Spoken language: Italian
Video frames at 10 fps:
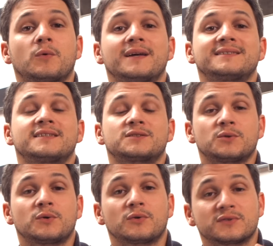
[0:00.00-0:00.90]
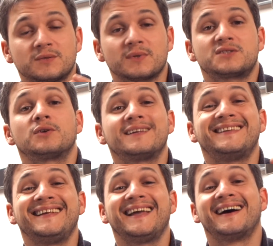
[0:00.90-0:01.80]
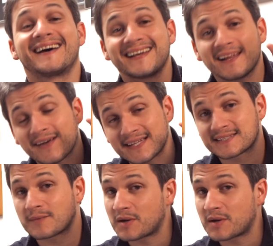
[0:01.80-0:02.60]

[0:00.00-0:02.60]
e queste sono situazioni di rilevanza